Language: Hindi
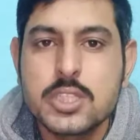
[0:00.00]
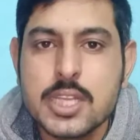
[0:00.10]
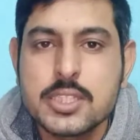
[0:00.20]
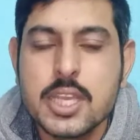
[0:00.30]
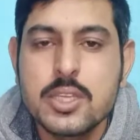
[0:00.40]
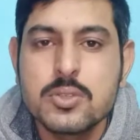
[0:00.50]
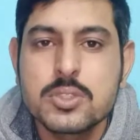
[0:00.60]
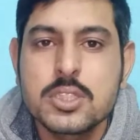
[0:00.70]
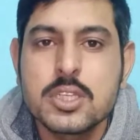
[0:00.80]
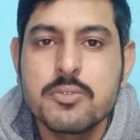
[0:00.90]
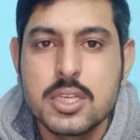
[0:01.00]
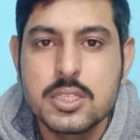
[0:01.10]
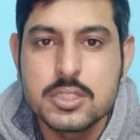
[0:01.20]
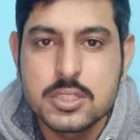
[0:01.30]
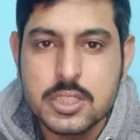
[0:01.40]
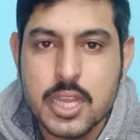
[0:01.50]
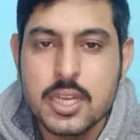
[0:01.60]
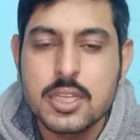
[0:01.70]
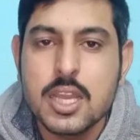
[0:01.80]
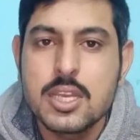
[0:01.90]
तो जैसे ही उनके
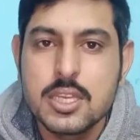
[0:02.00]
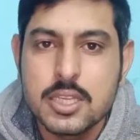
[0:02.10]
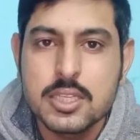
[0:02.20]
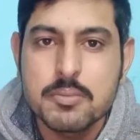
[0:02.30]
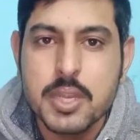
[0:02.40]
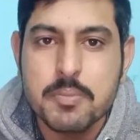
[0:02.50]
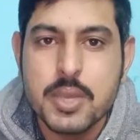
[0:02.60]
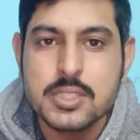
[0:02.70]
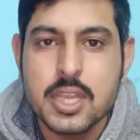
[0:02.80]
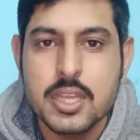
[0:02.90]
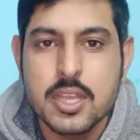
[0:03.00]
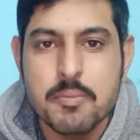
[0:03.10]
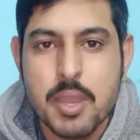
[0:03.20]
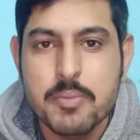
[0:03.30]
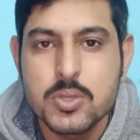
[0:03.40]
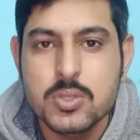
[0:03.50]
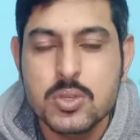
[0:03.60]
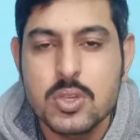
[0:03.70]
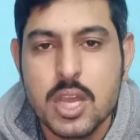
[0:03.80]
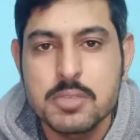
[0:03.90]
चैनल का लिंक मेरे पास आएगा मैं भी
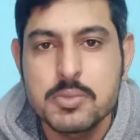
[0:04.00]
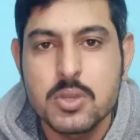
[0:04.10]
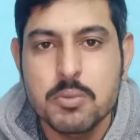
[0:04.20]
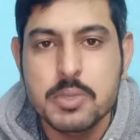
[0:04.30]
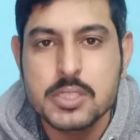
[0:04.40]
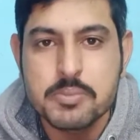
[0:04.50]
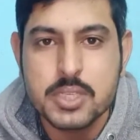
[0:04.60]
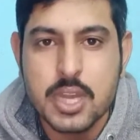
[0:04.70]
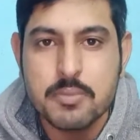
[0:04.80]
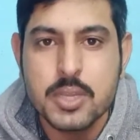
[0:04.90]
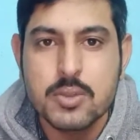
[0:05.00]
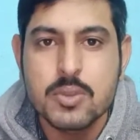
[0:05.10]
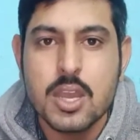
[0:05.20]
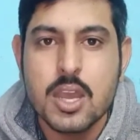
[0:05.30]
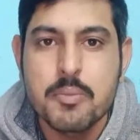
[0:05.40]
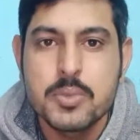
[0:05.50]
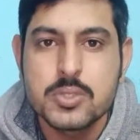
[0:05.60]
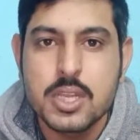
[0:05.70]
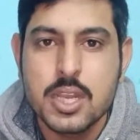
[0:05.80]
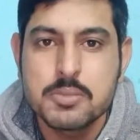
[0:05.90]
उनको लाजमी तौर पर सब्सक्राइब करूँगा आप भी
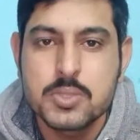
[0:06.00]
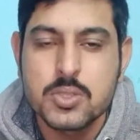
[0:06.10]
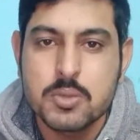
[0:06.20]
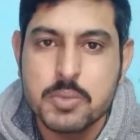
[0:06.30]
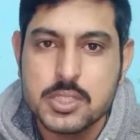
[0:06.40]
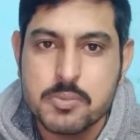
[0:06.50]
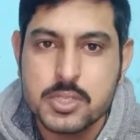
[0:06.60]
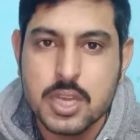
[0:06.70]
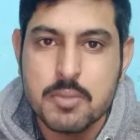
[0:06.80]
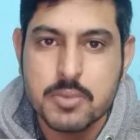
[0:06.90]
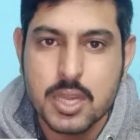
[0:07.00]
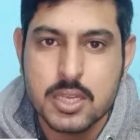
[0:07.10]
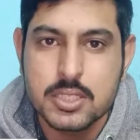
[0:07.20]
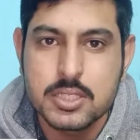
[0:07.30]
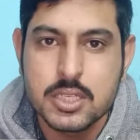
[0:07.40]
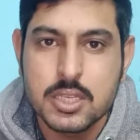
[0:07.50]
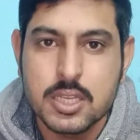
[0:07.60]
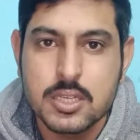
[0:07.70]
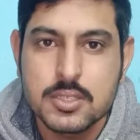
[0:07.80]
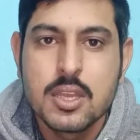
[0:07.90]
उसे लाजमी तौर पर सब्सक्राइब कर लीजिएगा
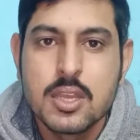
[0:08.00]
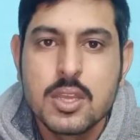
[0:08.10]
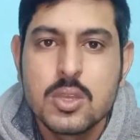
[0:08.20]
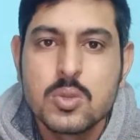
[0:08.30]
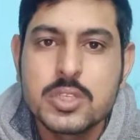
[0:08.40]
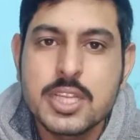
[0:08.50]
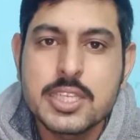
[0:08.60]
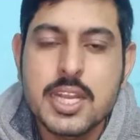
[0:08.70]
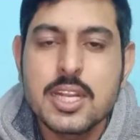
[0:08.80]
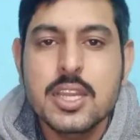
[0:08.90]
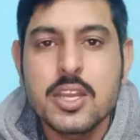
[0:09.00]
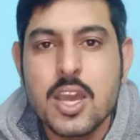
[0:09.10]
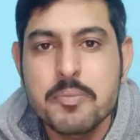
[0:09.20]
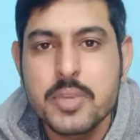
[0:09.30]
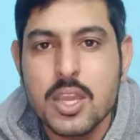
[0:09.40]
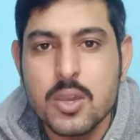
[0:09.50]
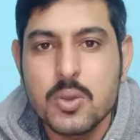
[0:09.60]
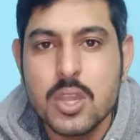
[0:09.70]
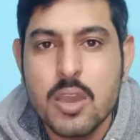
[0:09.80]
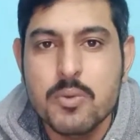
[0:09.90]
उनके चैनल का नाम क्या
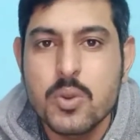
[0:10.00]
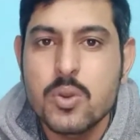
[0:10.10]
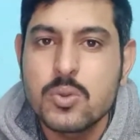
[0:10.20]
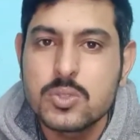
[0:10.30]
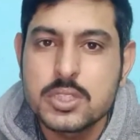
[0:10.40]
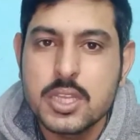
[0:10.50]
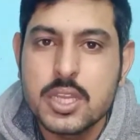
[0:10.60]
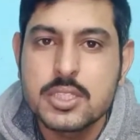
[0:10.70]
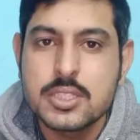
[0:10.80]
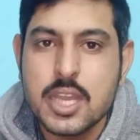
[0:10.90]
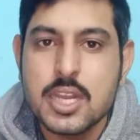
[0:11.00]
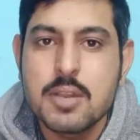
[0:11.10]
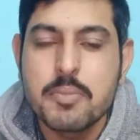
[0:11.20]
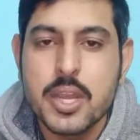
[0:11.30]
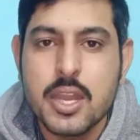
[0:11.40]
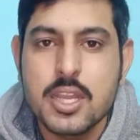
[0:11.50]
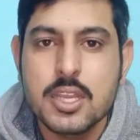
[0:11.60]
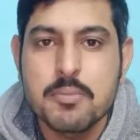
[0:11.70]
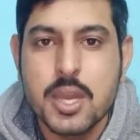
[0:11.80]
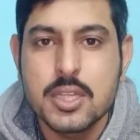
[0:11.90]
होगा वो उनके चैनल बनाने के
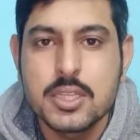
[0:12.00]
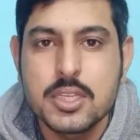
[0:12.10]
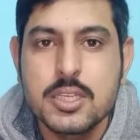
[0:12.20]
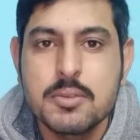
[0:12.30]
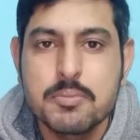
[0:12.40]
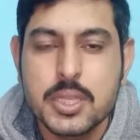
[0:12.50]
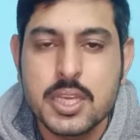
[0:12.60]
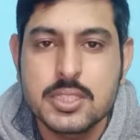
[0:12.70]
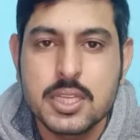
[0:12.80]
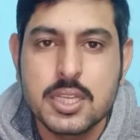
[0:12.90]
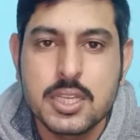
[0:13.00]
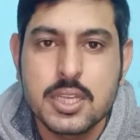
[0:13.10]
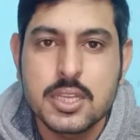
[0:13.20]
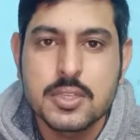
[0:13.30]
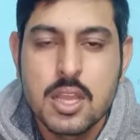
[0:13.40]
बाद ही पता चलेगा